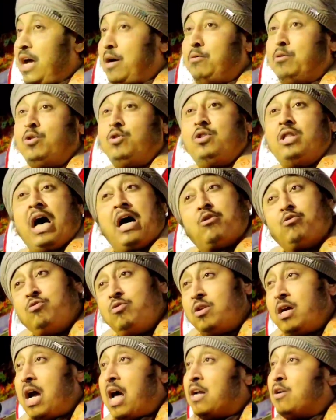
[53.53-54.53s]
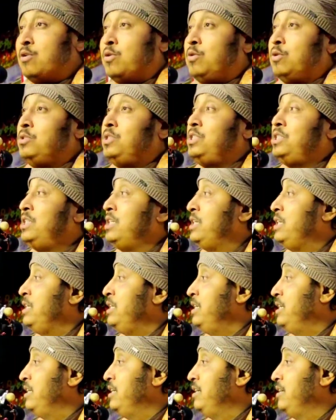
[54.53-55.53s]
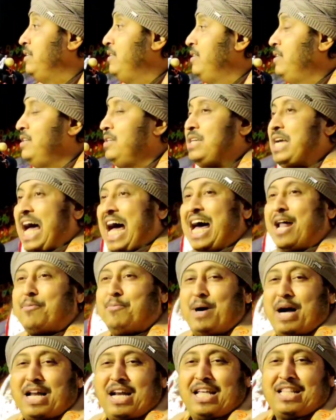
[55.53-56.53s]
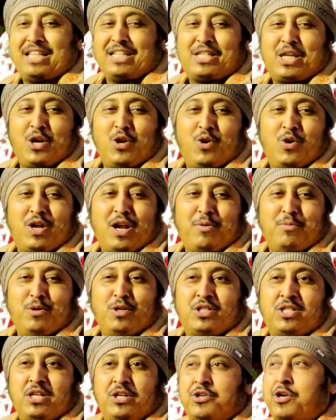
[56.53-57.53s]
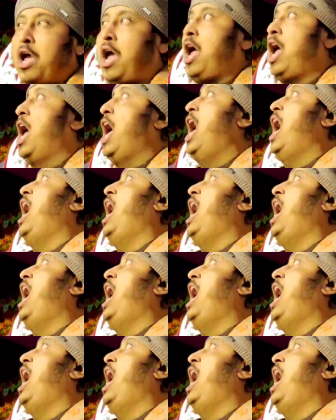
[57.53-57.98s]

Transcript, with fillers: আমার দারুণ গান করছে আর বাংলাদেশের লোকরা বলছে ঠে